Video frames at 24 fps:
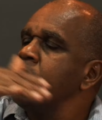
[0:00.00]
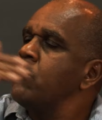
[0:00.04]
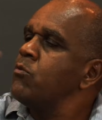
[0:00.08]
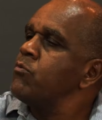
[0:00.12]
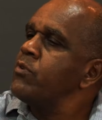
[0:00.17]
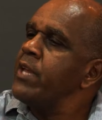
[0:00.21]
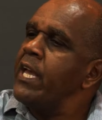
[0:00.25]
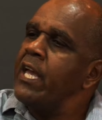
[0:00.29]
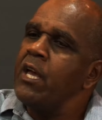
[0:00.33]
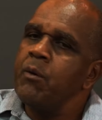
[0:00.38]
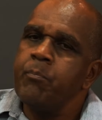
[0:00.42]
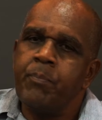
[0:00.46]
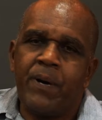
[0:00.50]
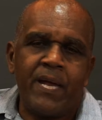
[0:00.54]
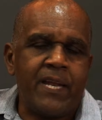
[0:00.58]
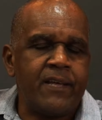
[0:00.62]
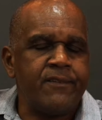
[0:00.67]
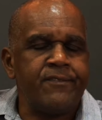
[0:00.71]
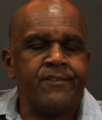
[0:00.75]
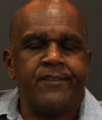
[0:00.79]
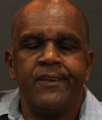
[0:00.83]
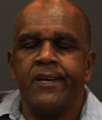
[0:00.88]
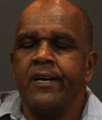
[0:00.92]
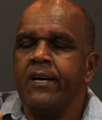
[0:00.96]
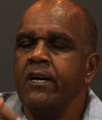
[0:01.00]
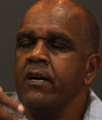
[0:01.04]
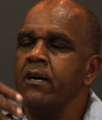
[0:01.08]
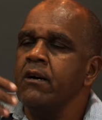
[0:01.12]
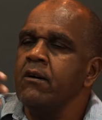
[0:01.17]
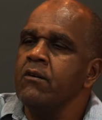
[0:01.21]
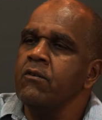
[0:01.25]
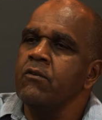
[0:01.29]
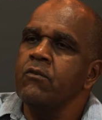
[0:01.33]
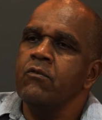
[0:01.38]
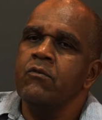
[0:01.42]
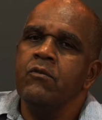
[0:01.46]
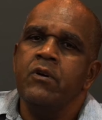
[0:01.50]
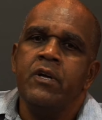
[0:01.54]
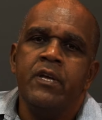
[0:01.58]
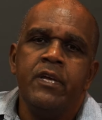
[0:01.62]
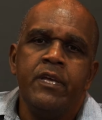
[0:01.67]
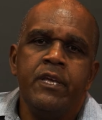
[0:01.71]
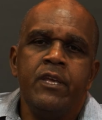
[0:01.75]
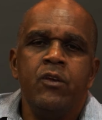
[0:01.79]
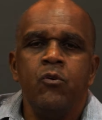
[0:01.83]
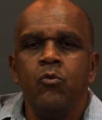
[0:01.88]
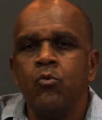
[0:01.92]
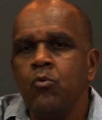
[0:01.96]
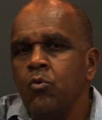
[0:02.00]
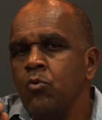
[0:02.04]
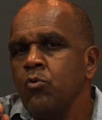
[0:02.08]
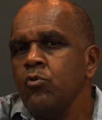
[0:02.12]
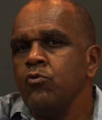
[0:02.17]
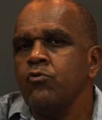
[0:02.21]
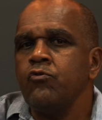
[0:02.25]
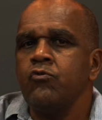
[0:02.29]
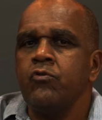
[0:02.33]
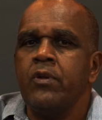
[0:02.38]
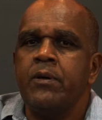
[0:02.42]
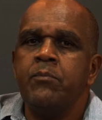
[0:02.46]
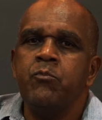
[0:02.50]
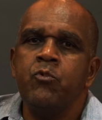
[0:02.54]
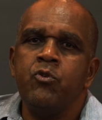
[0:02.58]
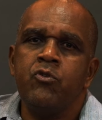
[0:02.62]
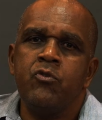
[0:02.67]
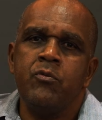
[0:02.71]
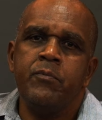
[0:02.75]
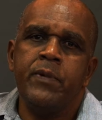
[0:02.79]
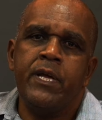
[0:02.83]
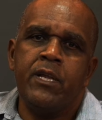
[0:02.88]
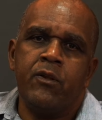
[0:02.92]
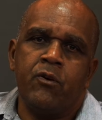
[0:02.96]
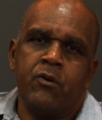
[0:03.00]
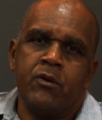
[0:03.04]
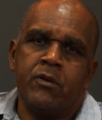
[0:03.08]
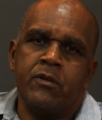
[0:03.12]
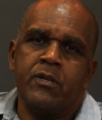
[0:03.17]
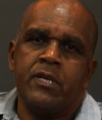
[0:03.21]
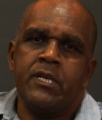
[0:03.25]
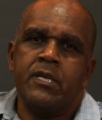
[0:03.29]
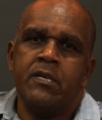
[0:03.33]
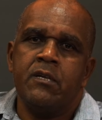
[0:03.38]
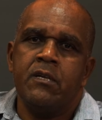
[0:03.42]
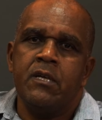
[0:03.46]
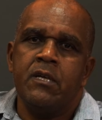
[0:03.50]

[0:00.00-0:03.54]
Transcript: não tem reparação e o custo é muito melhor, né?